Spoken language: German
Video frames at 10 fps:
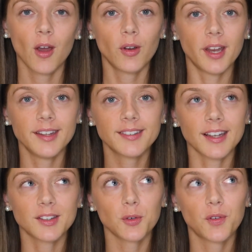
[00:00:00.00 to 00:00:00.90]
Und dann ist
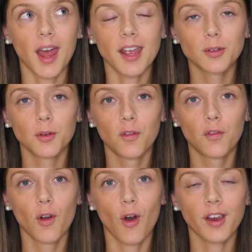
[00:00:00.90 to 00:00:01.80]
das so vielleicht so
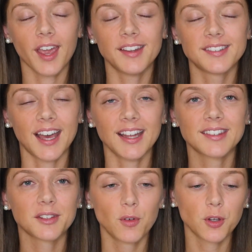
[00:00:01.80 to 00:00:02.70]
ein
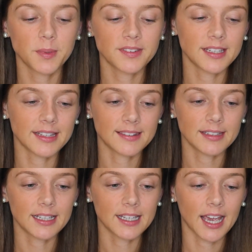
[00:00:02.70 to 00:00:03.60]
Vlog-Ersatz, wo ich ein bisschen
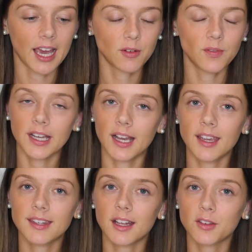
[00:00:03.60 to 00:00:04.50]
erzählen kann und werde
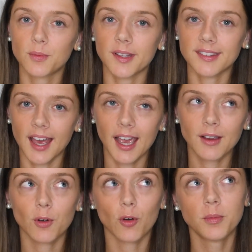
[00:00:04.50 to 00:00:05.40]
gleich dazu was
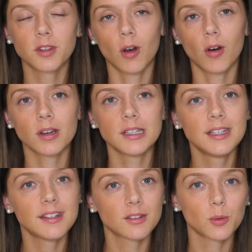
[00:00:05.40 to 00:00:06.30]
sagen, warum ich auch
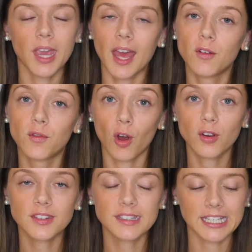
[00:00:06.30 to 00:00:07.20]
nicht so gerne
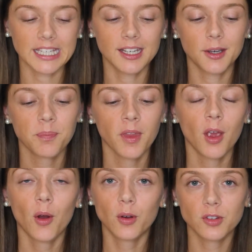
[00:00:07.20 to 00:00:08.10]
Vlogs drehe
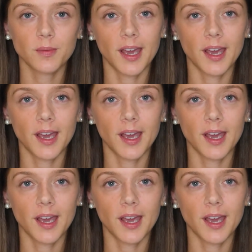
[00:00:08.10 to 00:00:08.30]
und so